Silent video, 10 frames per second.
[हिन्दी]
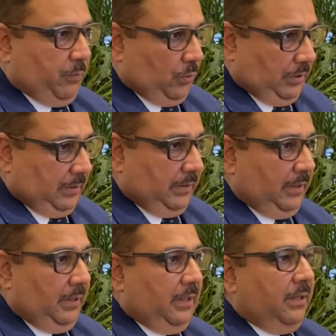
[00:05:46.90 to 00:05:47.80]
पूल
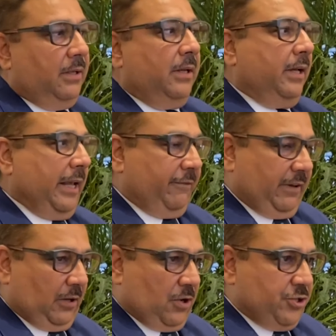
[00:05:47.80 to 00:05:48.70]
स्विमिंग पूल कैफे
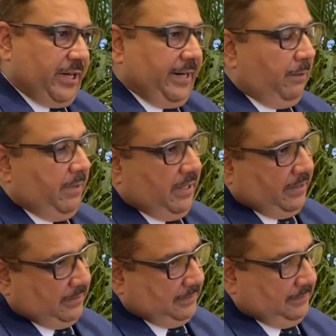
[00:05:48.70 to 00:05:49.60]
लॉन्च एंड अ बार
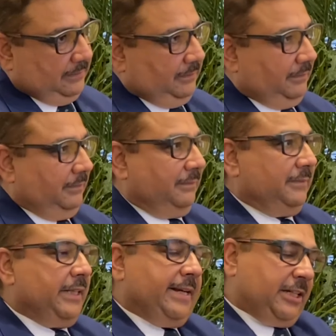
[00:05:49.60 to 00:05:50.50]
सो मतलब
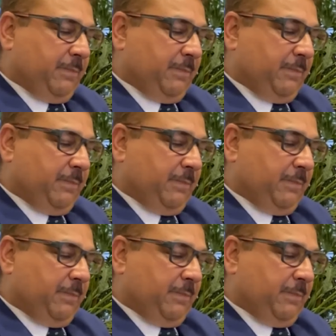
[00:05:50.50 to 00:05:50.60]
ये नेक्स्ट